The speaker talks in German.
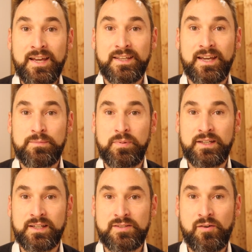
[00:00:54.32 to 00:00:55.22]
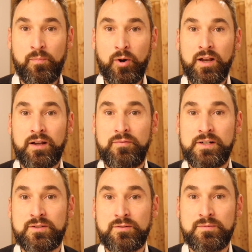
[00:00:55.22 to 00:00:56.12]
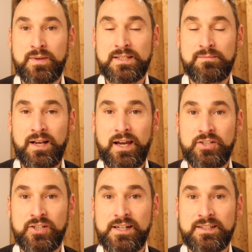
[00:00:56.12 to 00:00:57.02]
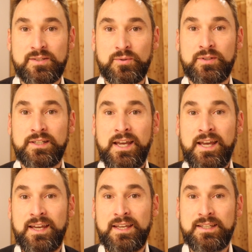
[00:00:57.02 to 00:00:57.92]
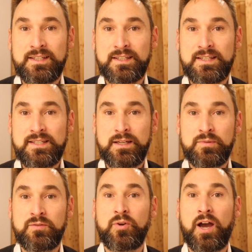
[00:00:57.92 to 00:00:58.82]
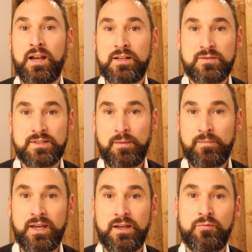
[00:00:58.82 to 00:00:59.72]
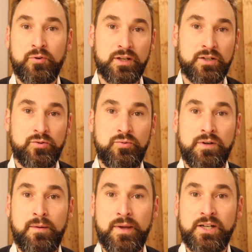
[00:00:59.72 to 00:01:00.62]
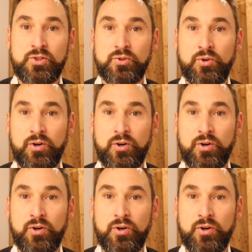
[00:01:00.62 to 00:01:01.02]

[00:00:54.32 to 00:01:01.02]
Ja, ich bin Christoph Pollack, falls du zum ersten Mal einschaltest und ich interessiere mich für alle Zusammenhänge von Natur, Mensch und